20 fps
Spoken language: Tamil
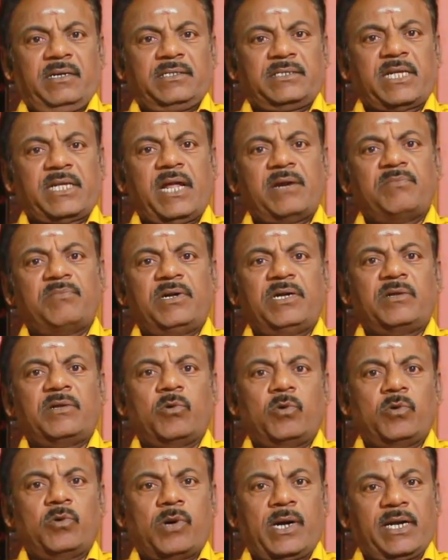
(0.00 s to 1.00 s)
ஸ்கேன் பண்ணி
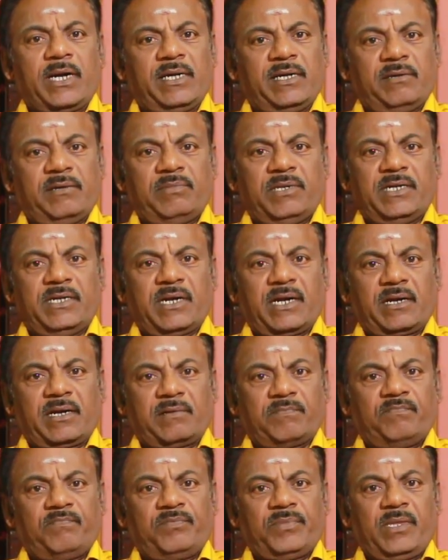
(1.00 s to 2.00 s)
கொண்டு வாங்க அப்படின்றாங்க
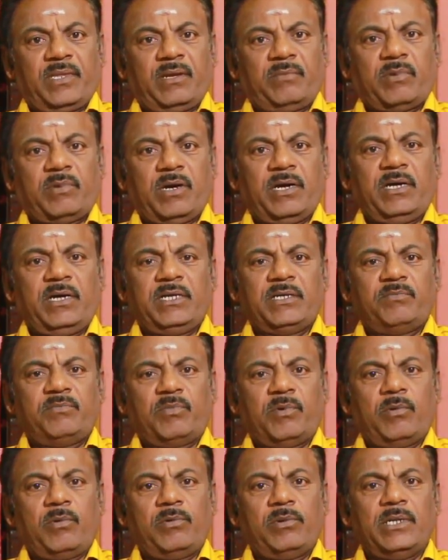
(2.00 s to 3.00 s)
இப்போ
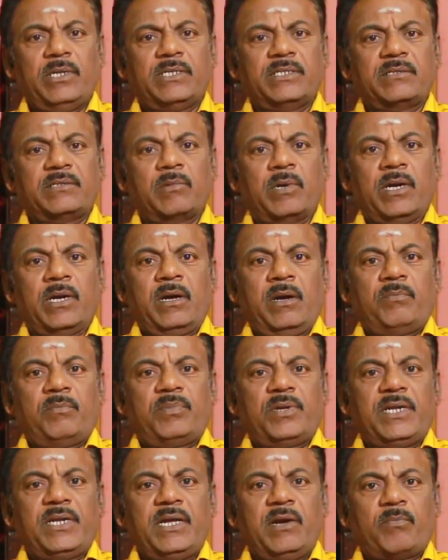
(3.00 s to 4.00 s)
இப்போ உள்ள
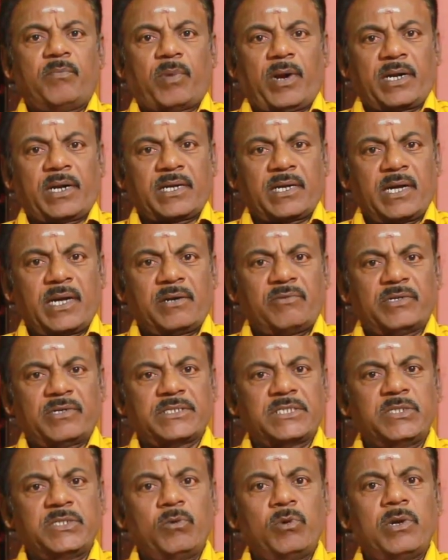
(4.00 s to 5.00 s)
பெரிய பணக்கார
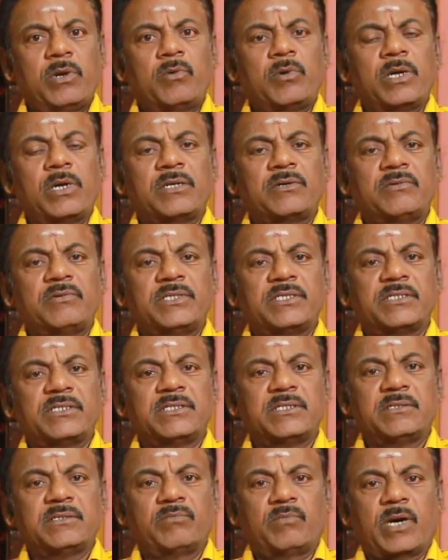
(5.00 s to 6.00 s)
வசதி உள்ளவங்களுக்கு வந்து
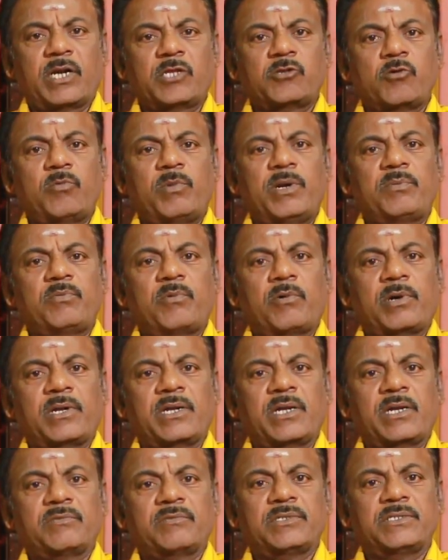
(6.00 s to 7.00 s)
மருத்துவமனை
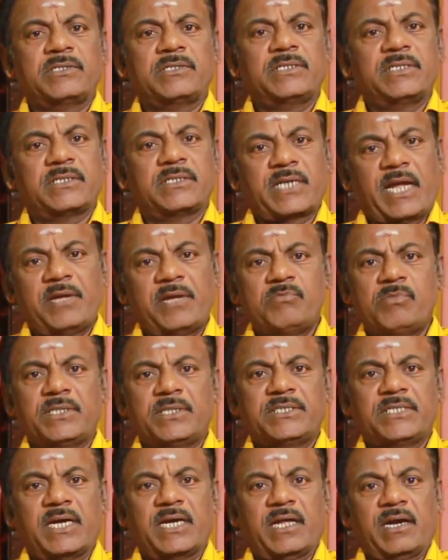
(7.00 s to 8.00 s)
போகிறங்கிறது வந்து டைம்
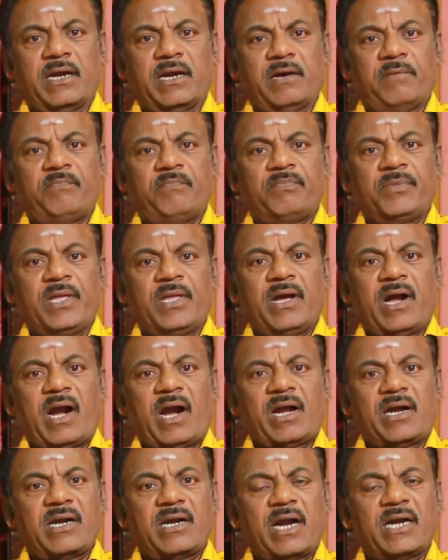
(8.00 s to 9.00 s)
பாசிங் ஆகிடலாம்
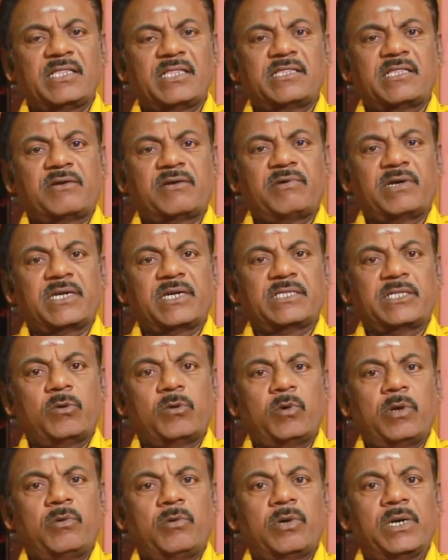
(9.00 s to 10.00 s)
ஆனால் நடுத்தர வர்க்கத்தில்
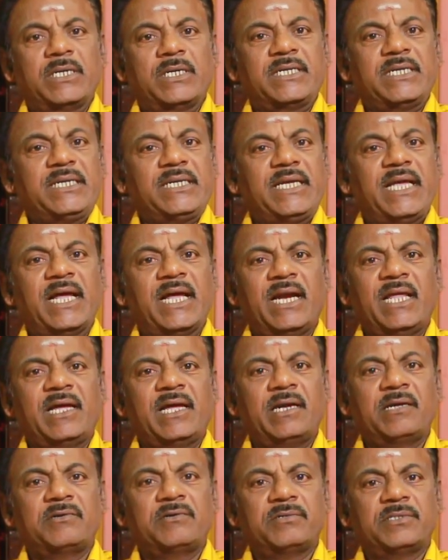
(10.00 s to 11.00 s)
உள்ளவங்களுக்கு
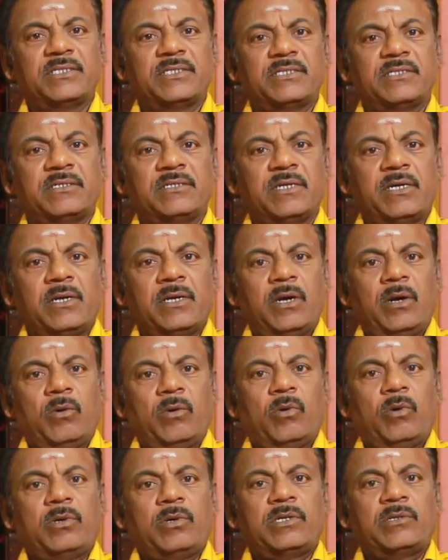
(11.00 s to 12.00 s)
ஏழைகளுக்கு வந்து
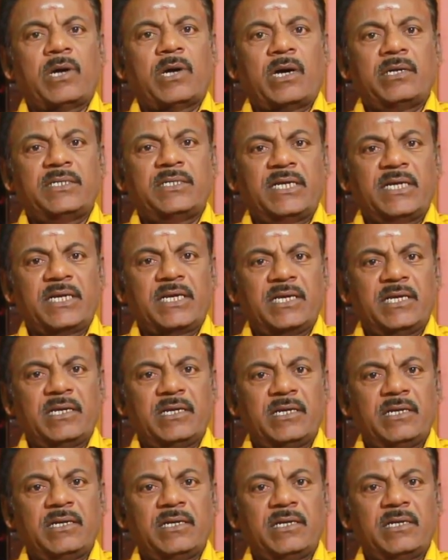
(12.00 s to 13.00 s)
ஒரு அன்னைக்கு
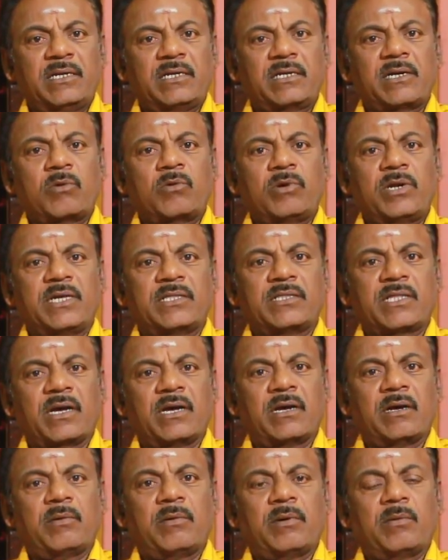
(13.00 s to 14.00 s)
இருக்கக்கூடிய அந்த
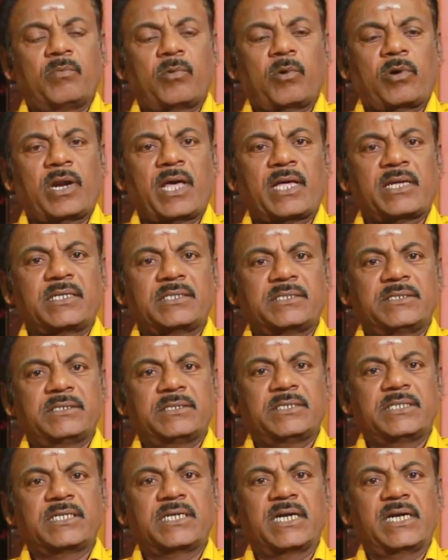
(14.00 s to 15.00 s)
பொருளாதார
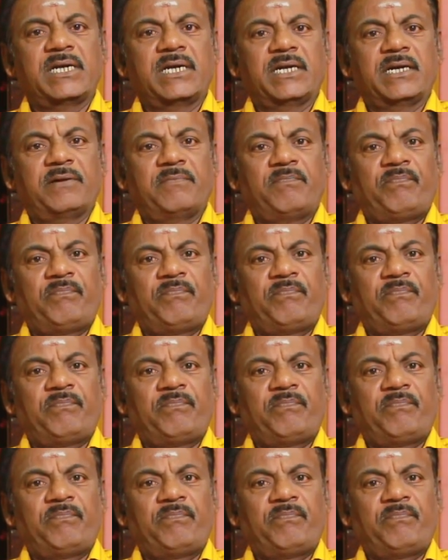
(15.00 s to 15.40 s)
சிக்கலில்